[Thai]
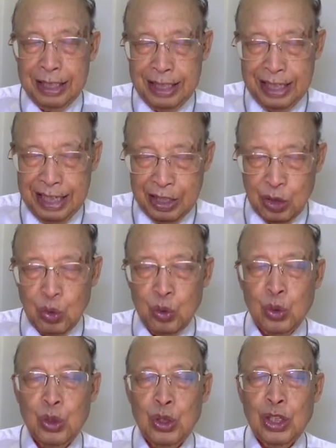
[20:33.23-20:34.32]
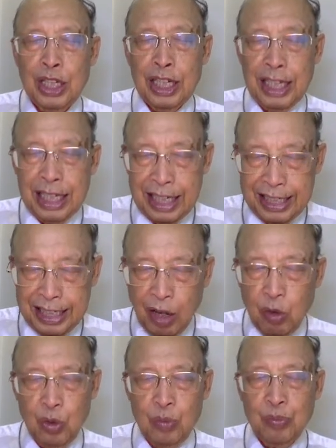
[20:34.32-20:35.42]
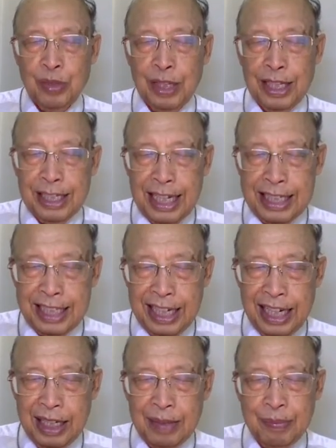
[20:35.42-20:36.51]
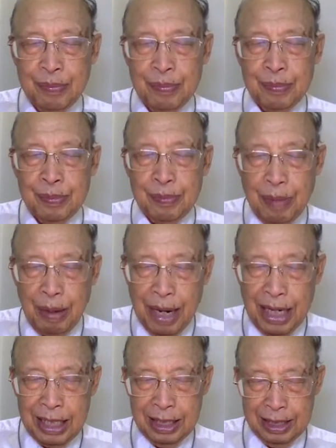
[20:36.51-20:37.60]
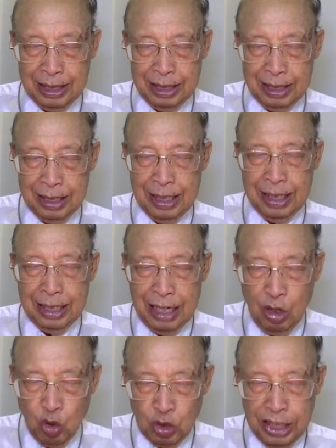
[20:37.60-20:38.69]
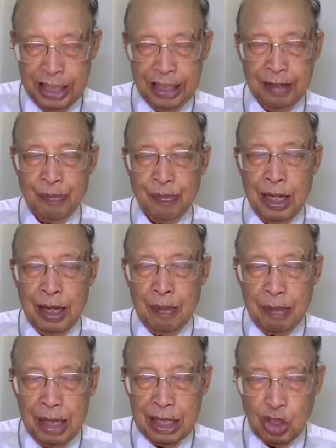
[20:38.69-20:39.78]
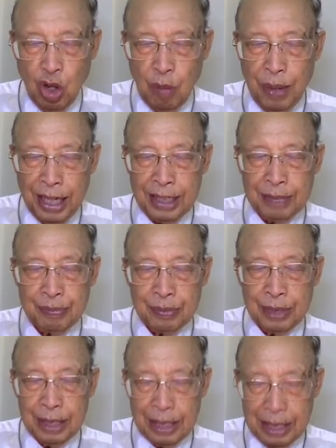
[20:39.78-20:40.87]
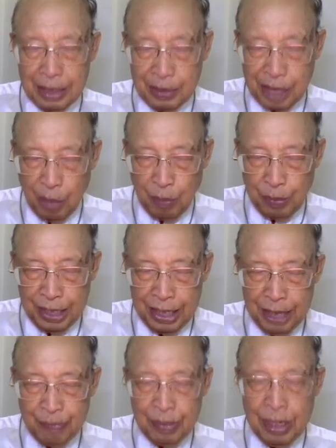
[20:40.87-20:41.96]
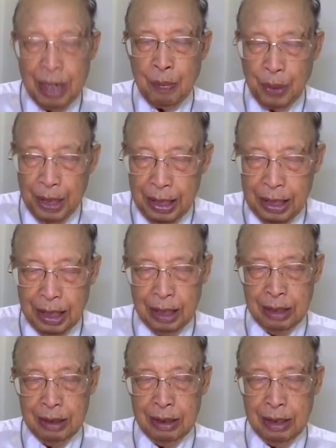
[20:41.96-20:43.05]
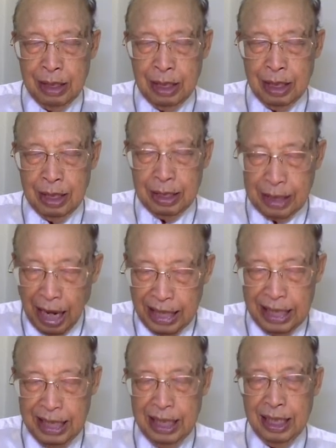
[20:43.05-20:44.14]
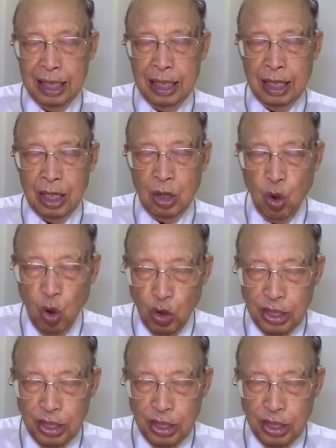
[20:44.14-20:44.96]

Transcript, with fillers: อิสูคริเจ้าได้เสด็จ มาบังเกิดในโลกนี้ เมื่อสองพันสาวปี เพื่อไทยคน